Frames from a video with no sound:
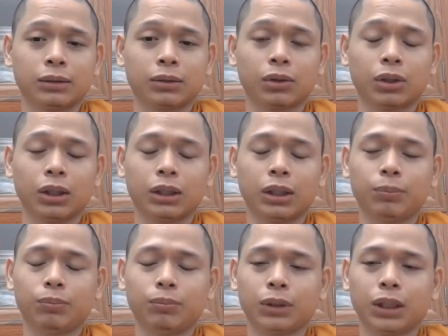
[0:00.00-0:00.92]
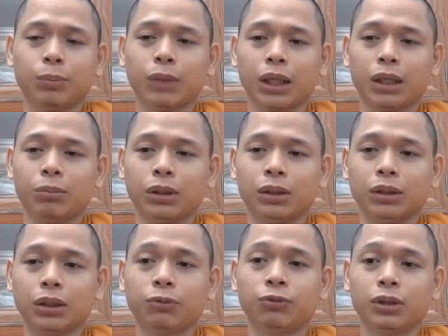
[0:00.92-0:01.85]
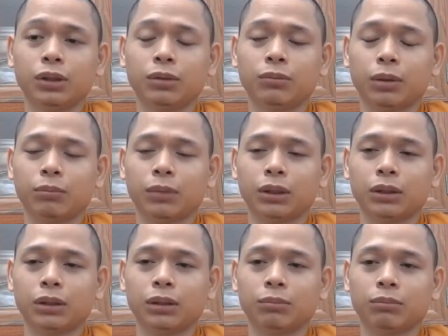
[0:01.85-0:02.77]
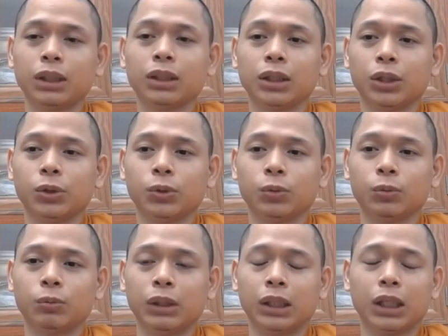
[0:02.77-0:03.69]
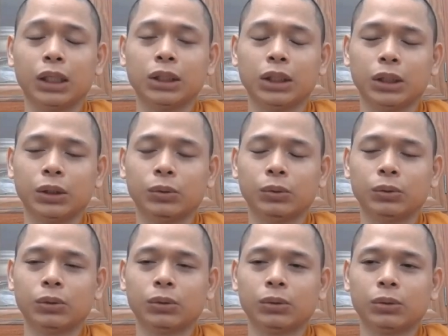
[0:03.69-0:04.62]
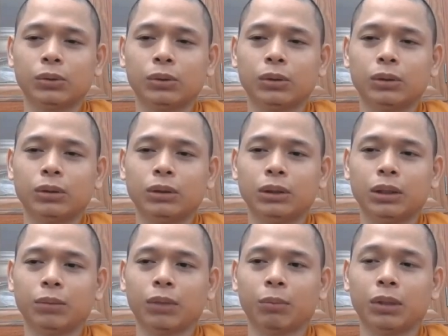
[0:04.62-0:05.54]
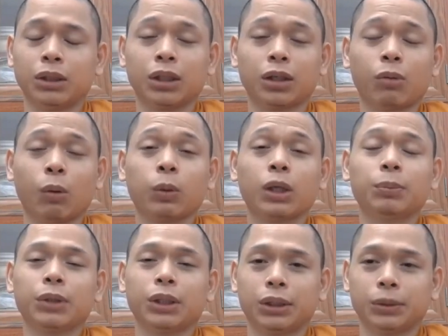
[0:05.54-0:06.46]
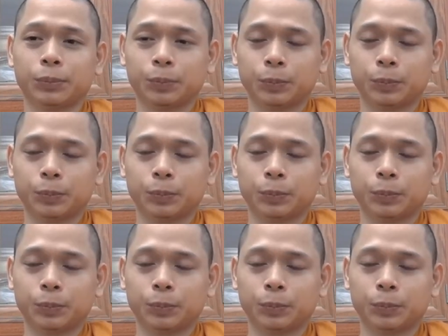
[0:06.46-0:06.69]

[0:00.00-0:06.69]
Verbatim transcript: có khi kiếp kiếp này mình được cái phước mà mình biết nhiều mình nhớ nhiều nhưng mà mình chỉ có một kiếp thôi